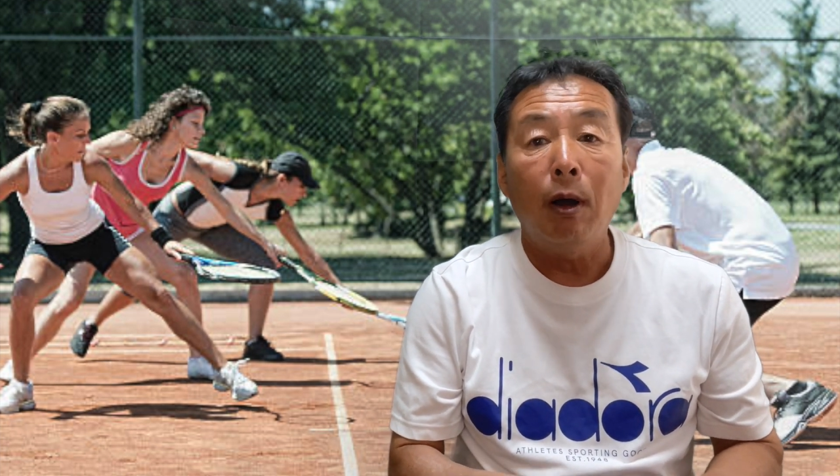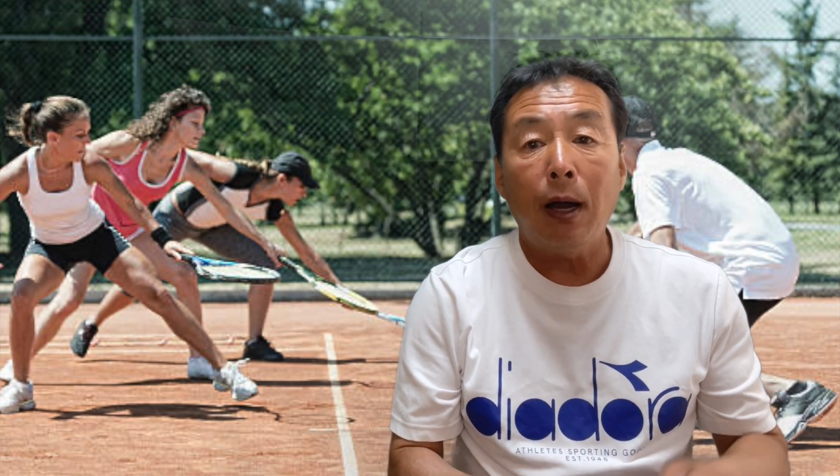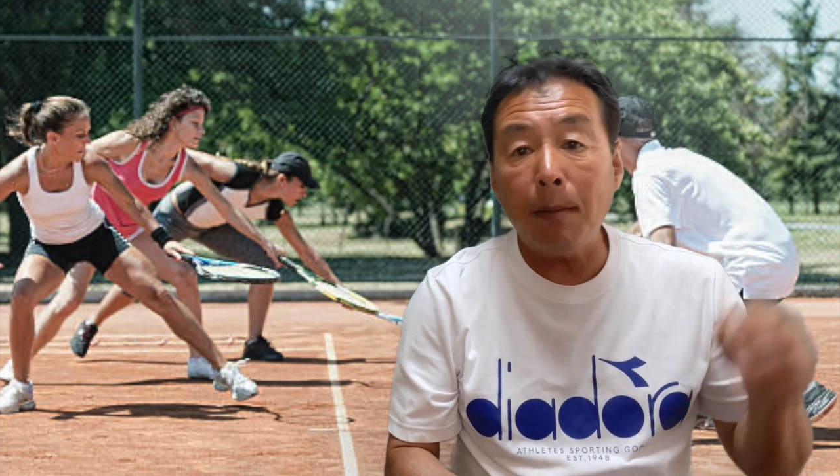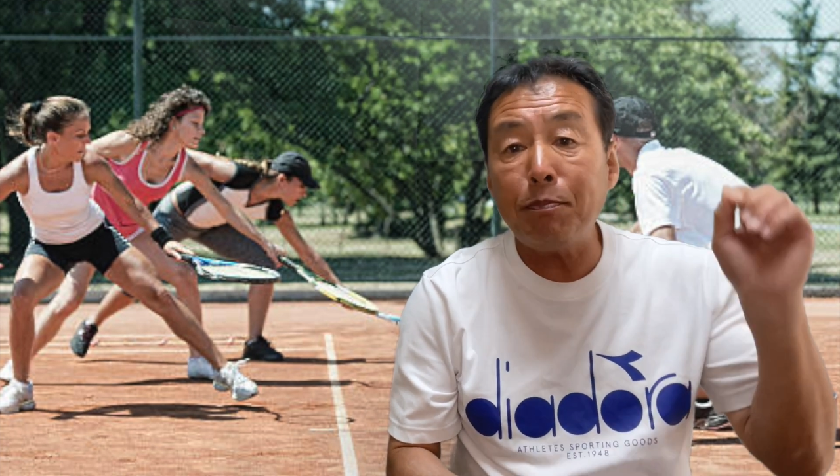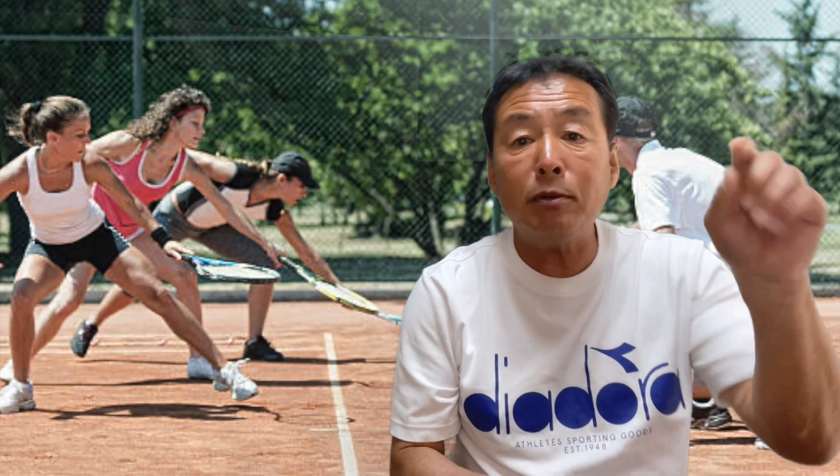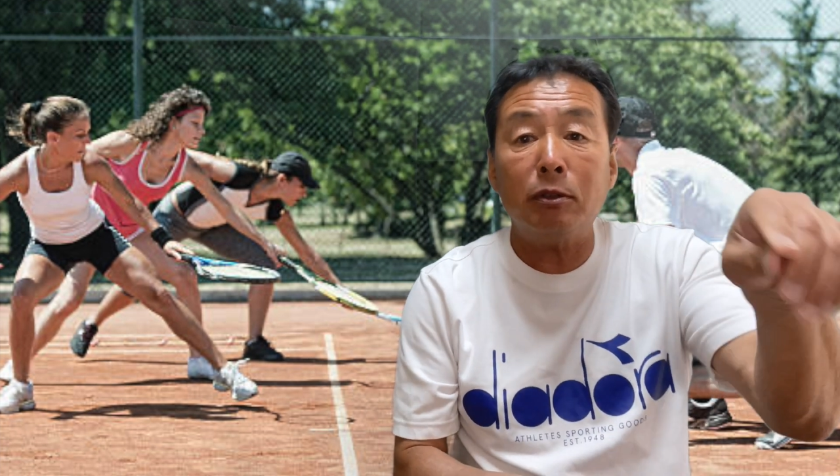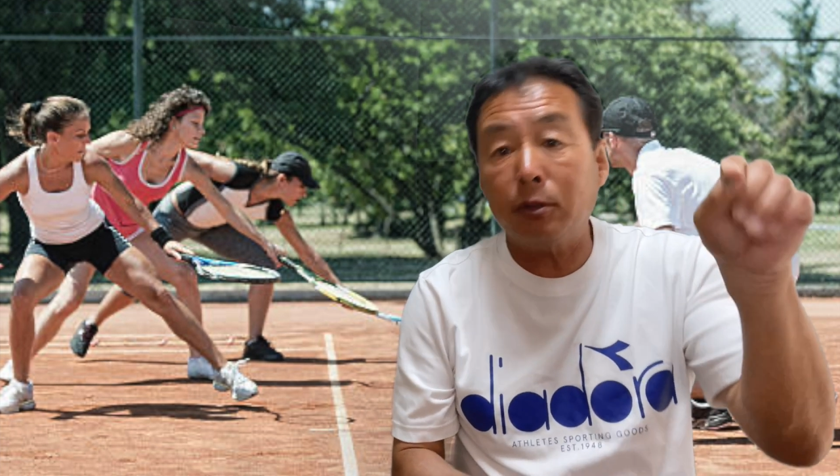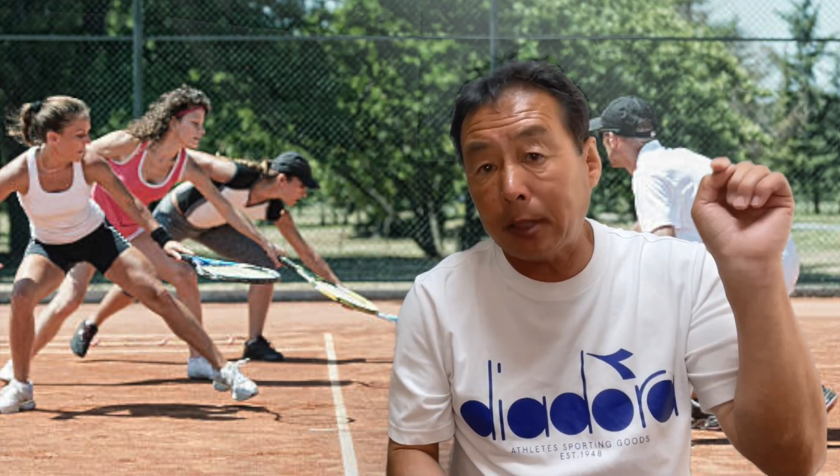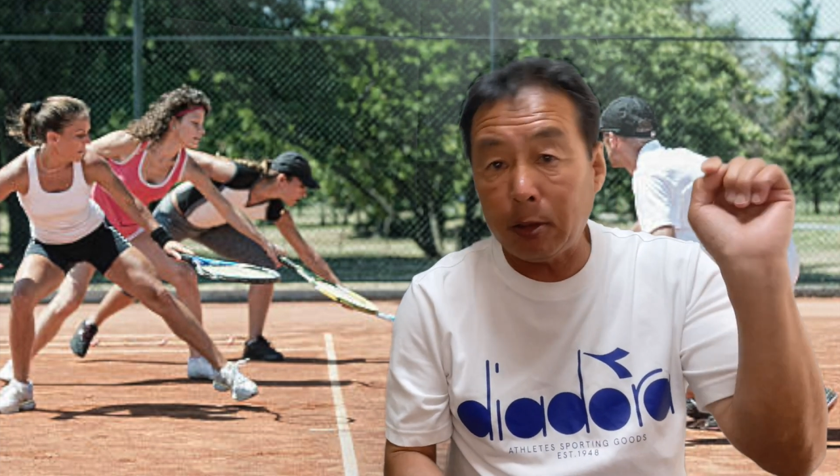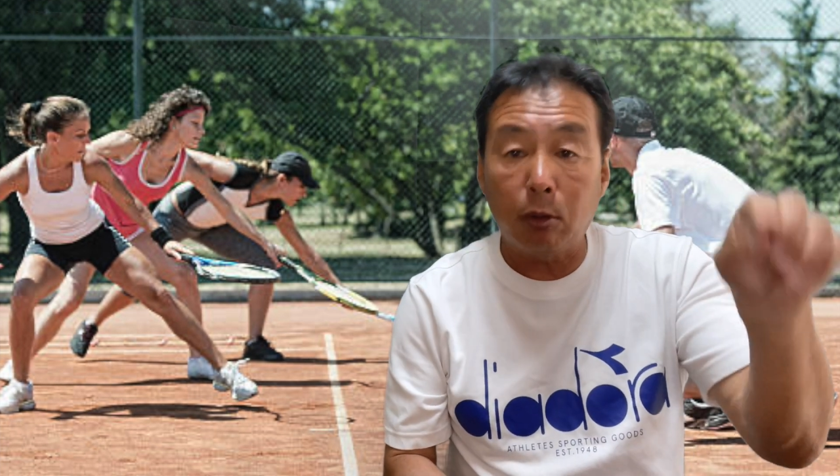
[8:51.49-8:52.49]
う反復っ
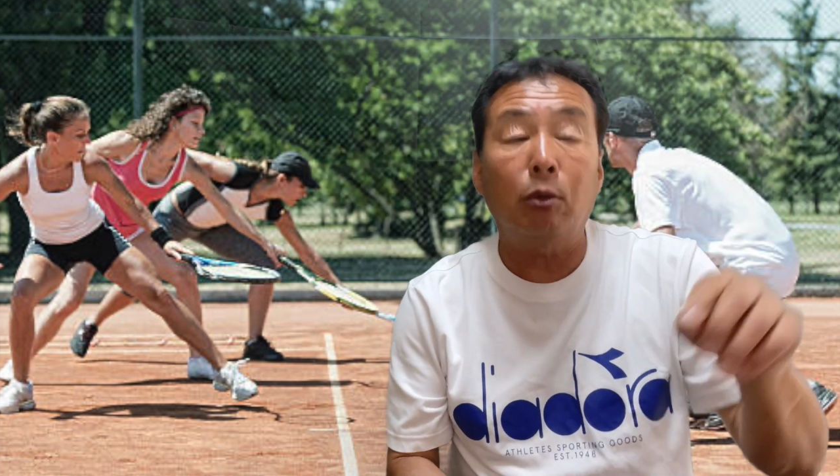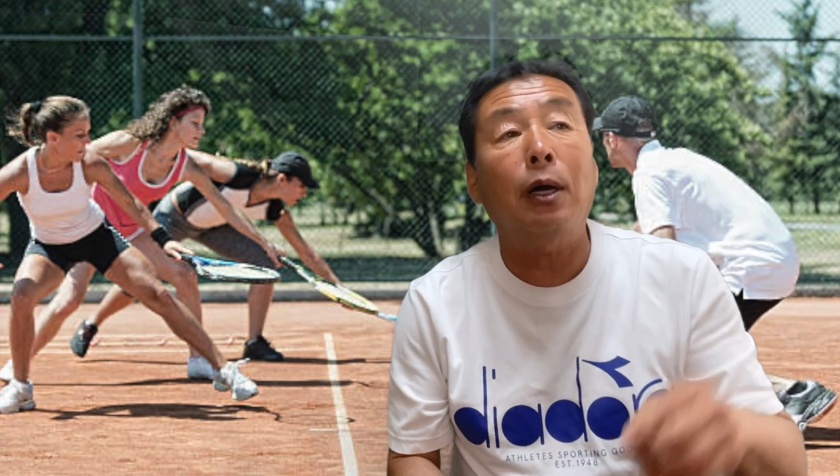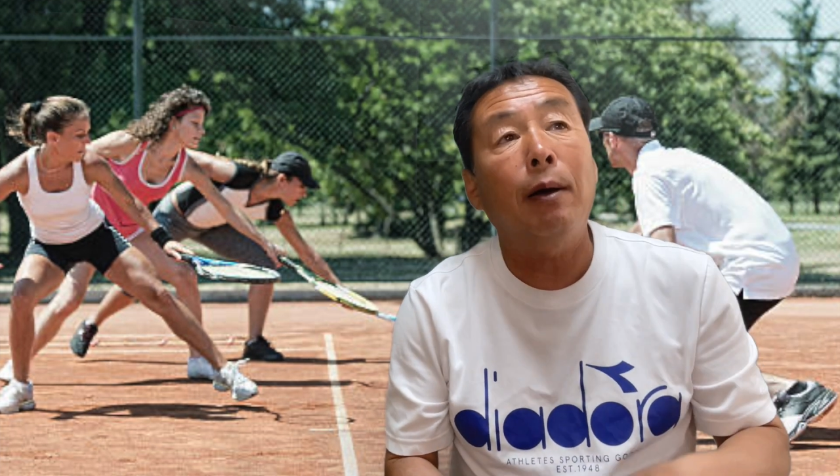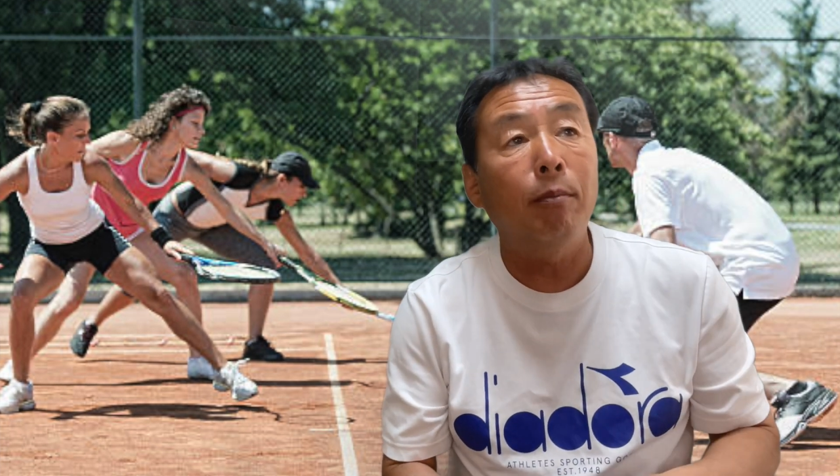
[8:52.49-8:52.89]
ていうことが